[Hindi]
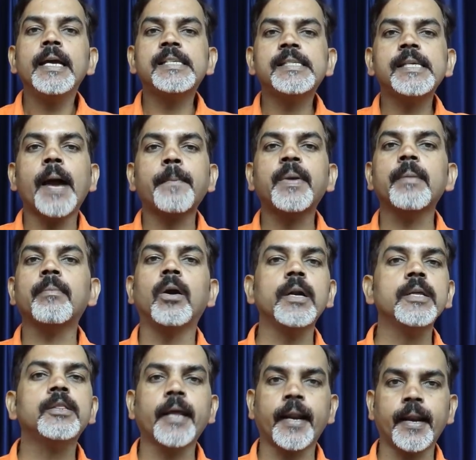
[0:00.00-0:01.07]
इससे आपकी
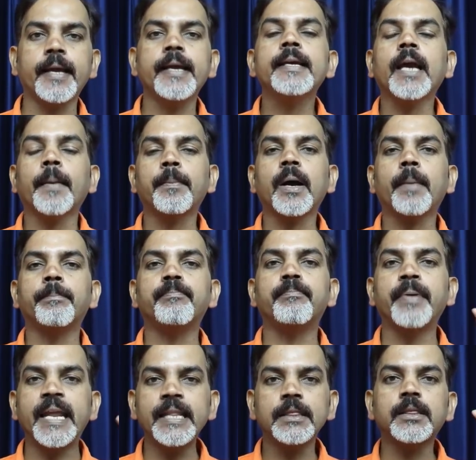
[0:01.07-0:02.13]
बॉडी तर रहेगी आपका
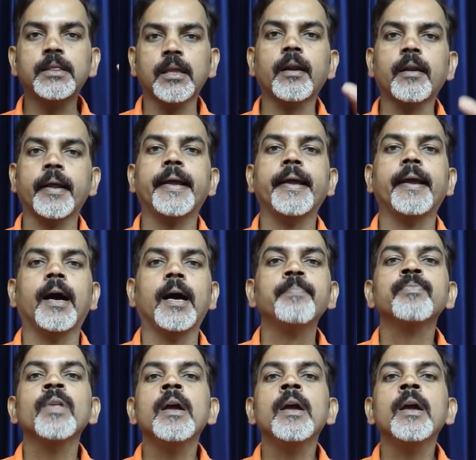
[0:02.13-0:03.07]
ब्रेन तर रहेगा